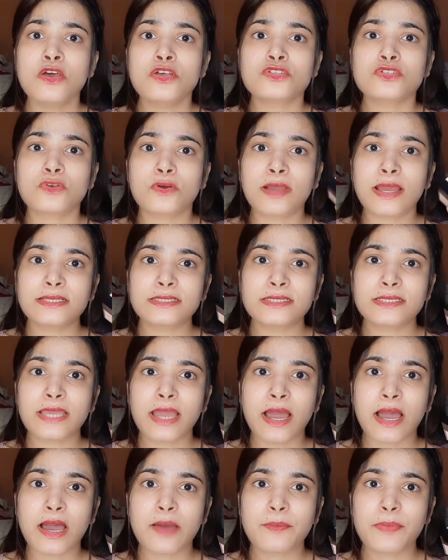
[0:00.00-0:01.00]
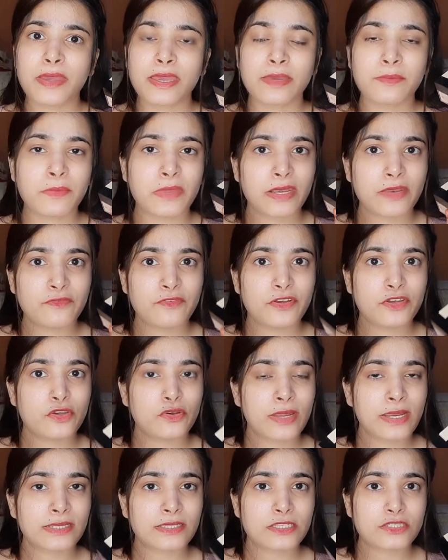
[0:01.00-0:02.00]
सो गाइज़ यहाँ पे मेरे
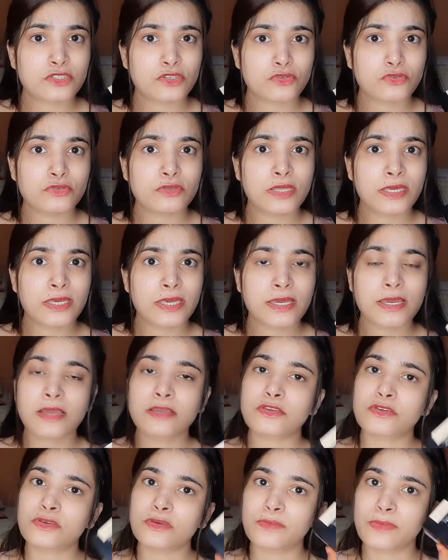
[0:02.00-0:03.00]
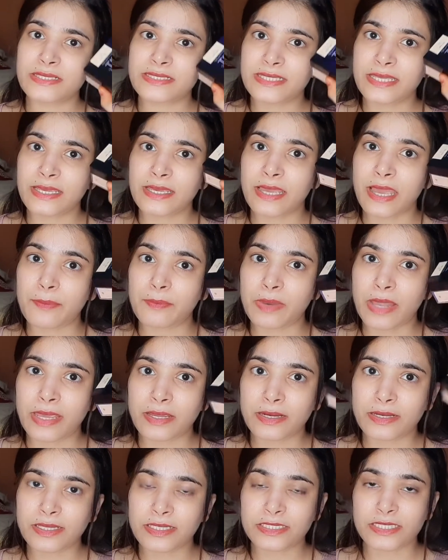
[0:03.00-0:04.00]
वीडियो के एंड तक ज़रूर देखिएगा क्योंकि मैं इसे
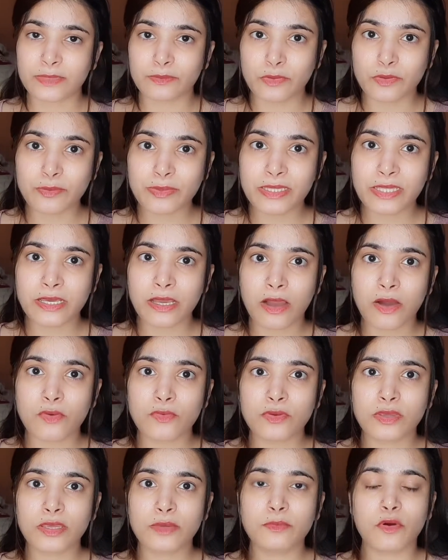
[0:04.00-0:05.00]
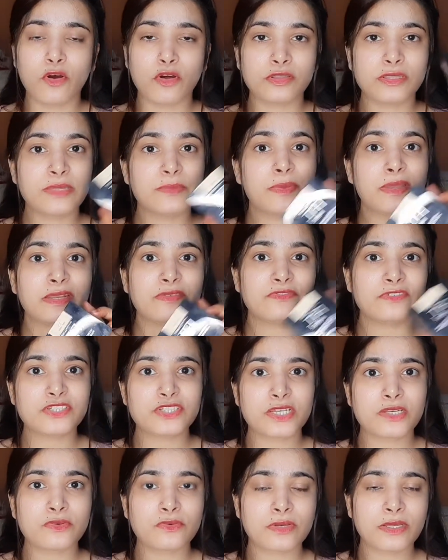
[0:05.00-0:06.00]
अप्लाई करके डेमो भी दिखाऊंगी बहुत ही
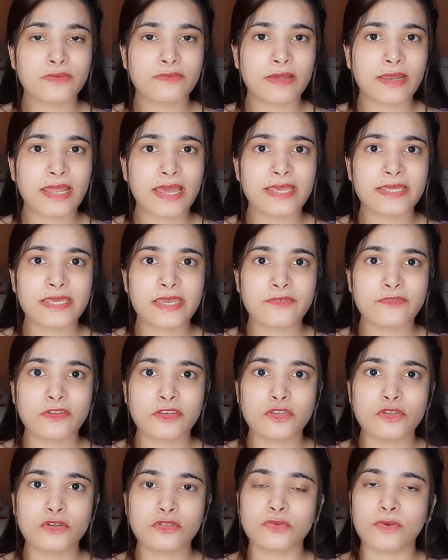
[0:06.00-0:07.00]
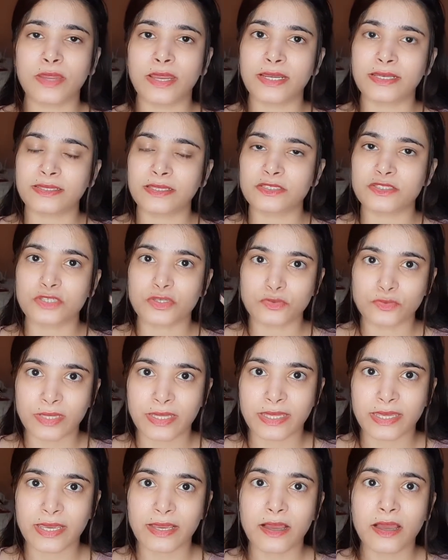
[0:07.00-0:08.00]
बेनिफिशियल होने वाला है ये वीडियो तो एंड तक ज़रूर
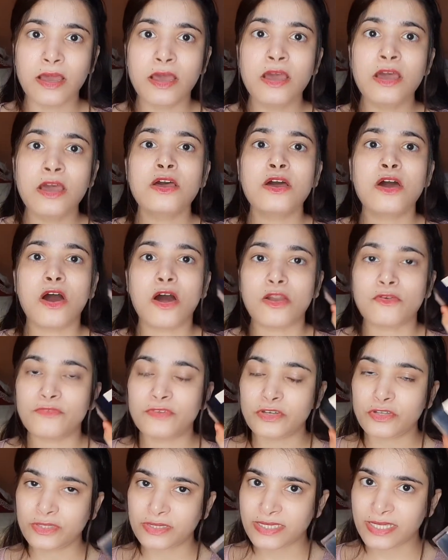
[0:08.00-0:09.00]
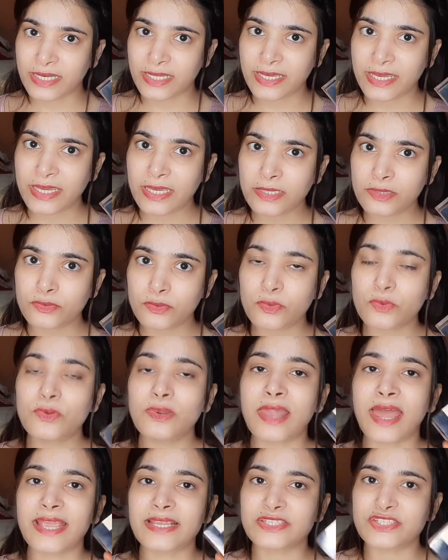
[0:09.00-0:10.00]
देखिएगा और वीडियो अच्छा लगे तो
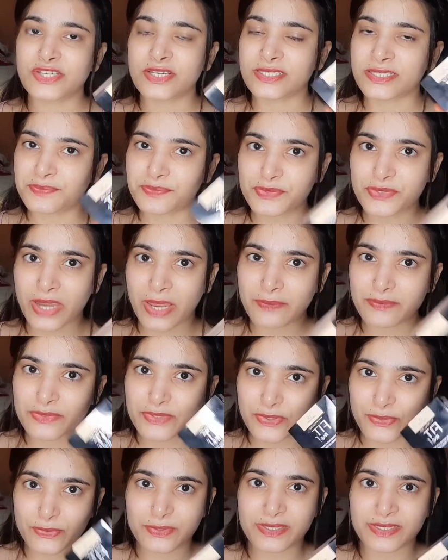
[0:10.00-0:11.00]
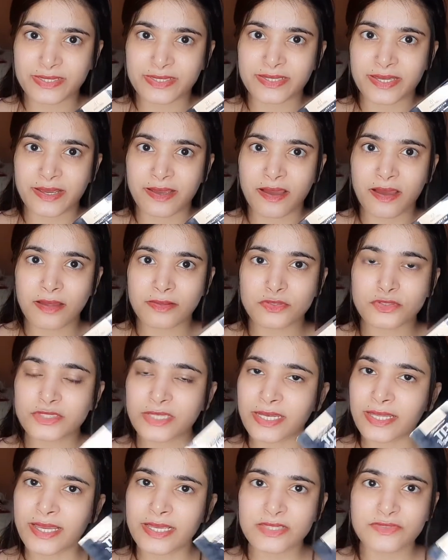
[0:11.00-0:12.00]
लाइक शेयर सब्सक्राइब ज़रूर कीजिएगा तो
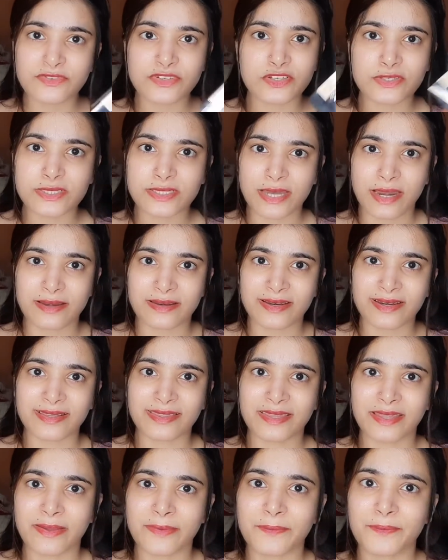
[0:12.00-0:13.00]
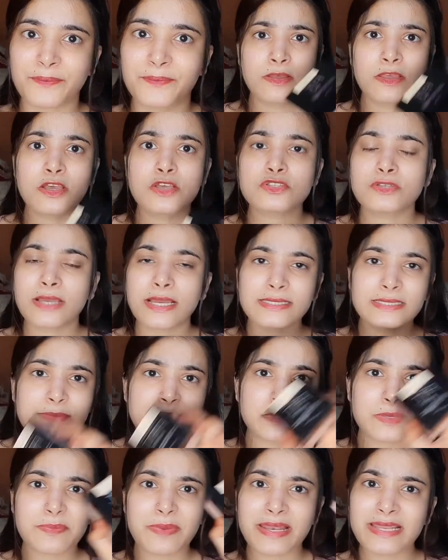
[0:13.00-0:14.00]
चलिए गाइज़ वीडियो स्टार्ट करते हैं तो गई
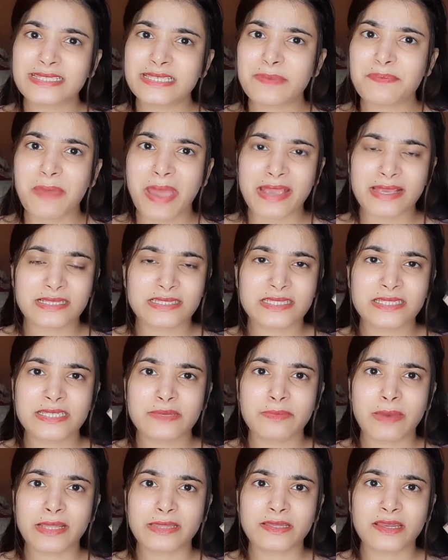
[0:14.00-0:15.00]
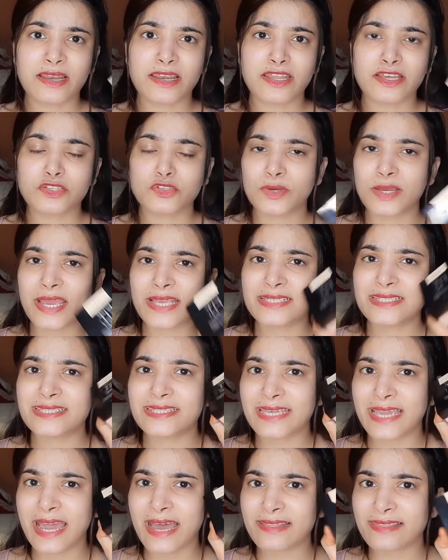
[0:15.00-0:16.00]
सबसे पहले इसकी पैकेजिंग की बात कर लेंगे तो
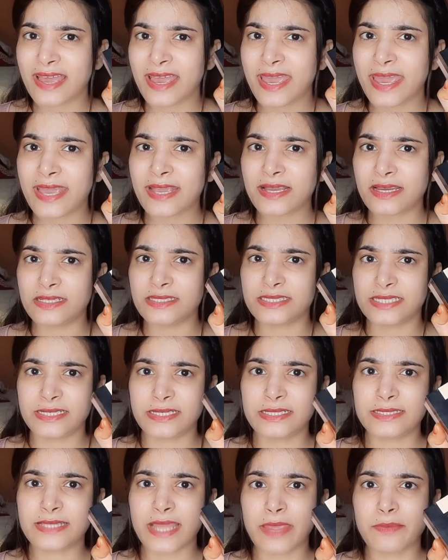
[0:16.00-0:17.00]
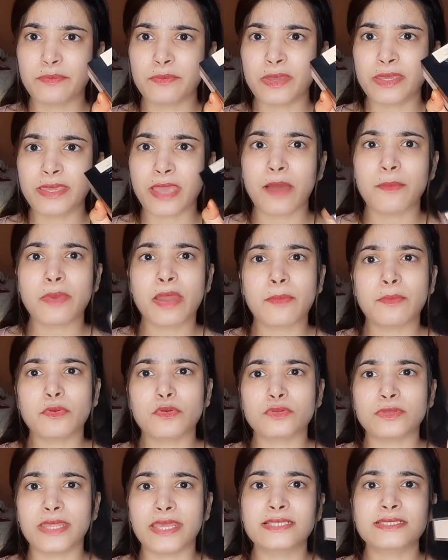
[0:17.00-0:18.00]
गाइज़ ये आता है एक कंटेनर टाइप में यहाँ पे आप
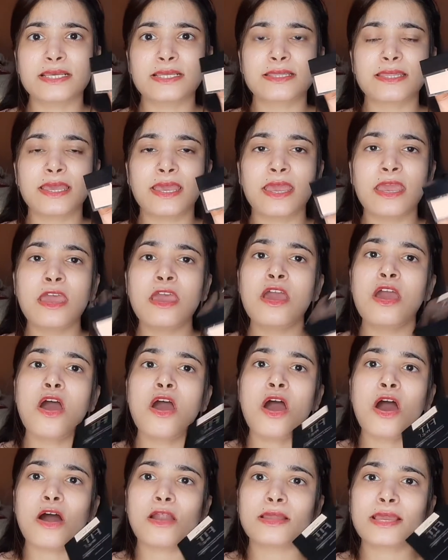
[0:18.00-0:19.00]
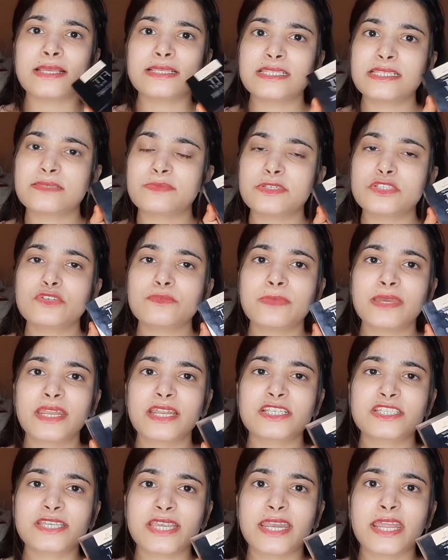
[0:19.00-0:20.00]
लोग देख सकते हैं और गाइज़ इसमें जो
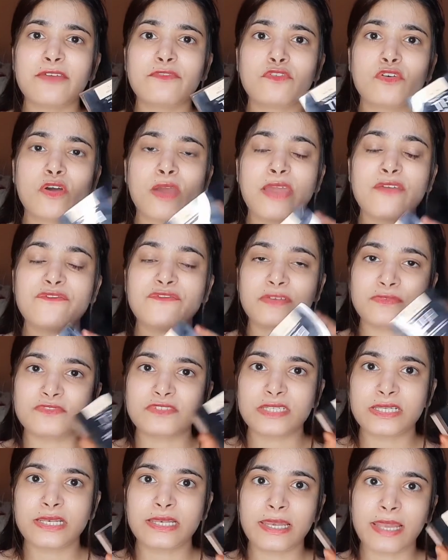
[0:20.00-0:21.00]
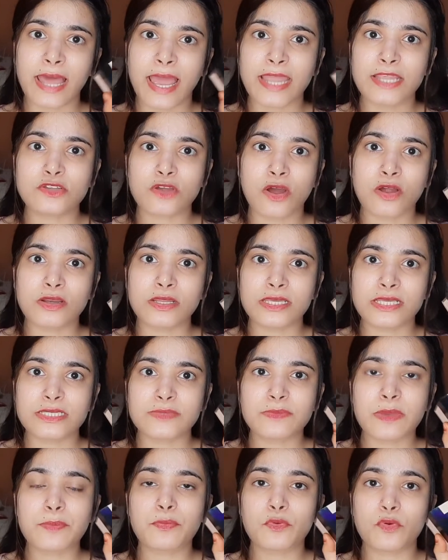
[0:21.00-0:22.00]
मेरा शेड है वो है फिफ्टीन लाइट और
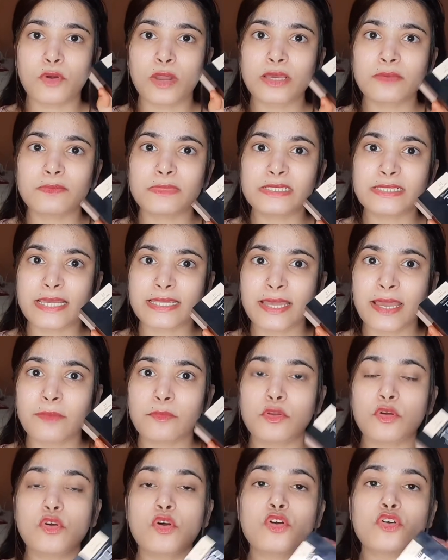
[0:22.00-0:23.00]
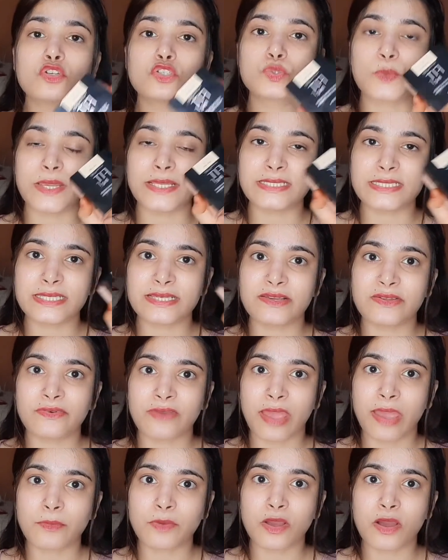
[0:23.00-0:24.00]
इसमें प्रोडक्ट मिल जाता है हम लोगों को ट्वेंटी
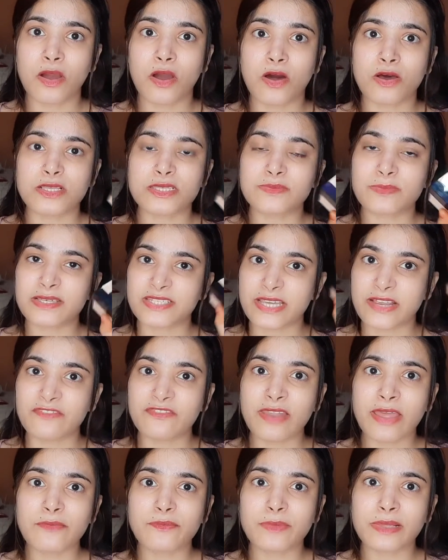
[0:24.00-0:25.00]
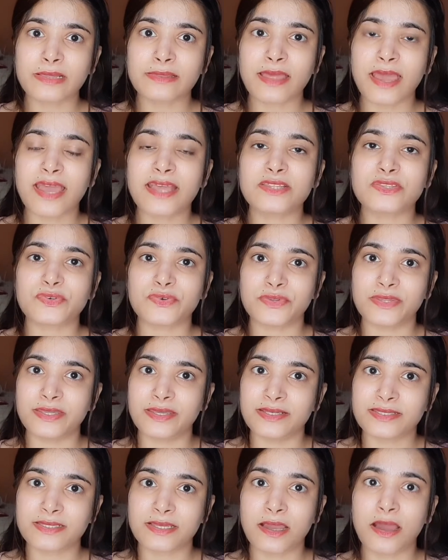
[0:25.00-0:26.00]
ग्राम का और इसमें शेल्फ लाइफ मिलता है थ्री
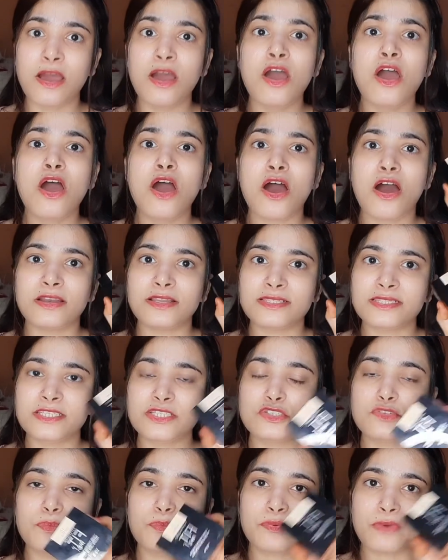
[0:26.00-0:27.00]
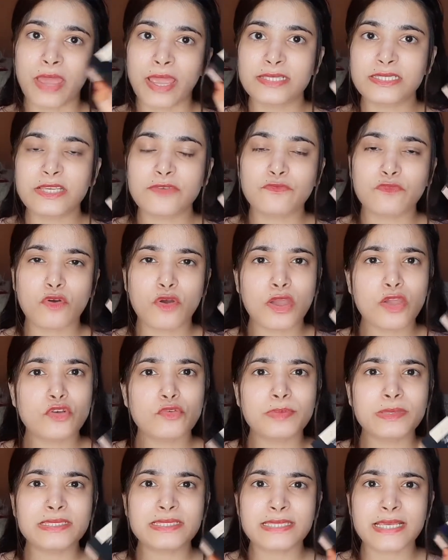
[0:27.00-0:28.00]
ईयर्स का और इसकी जो प्राइस है वो है
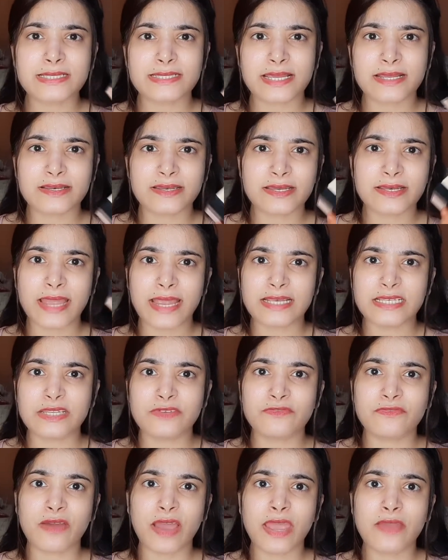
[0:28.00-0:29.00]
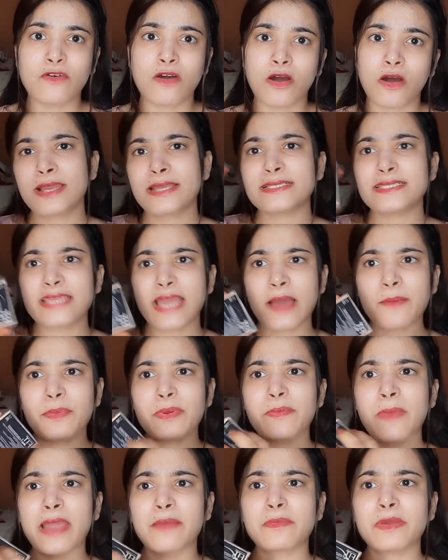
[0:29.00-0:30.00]
रुपीज़ सिक्स हंड्रेड नाइन्टी फाइव और गाइज़ यहाँ
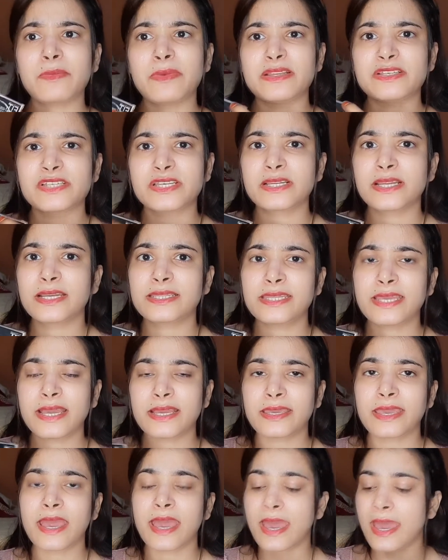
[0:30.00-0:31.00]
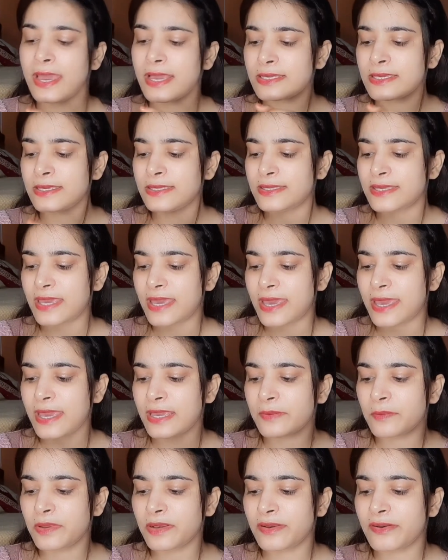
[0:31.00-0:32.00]
पर बैक में मैंशन कर दिया गया है कि ये
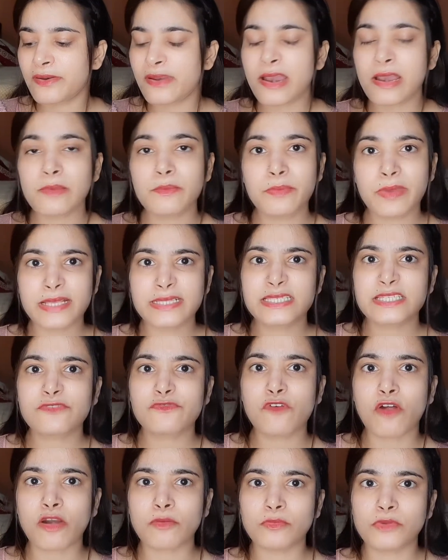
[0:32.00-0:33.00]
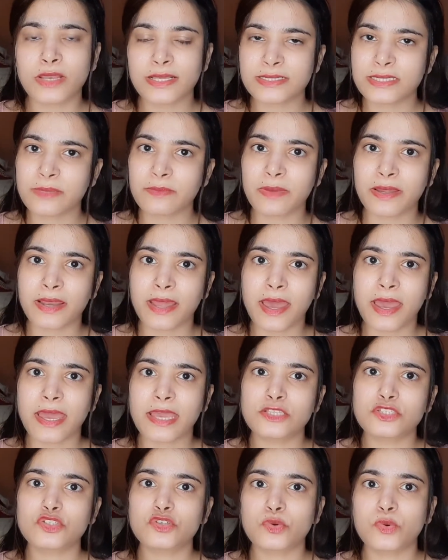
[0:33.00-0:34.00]
एक मिनरल बेस्ड फार्मूला से बना
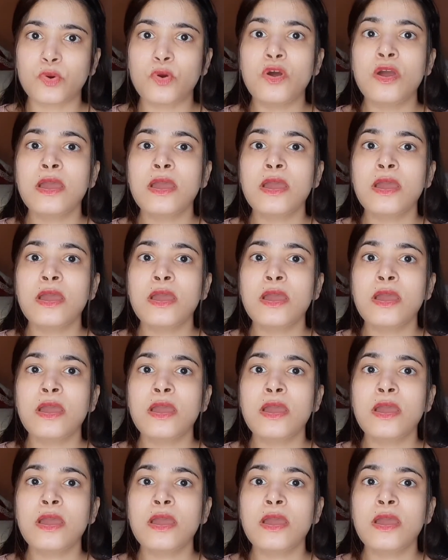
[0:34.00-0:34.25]
है जो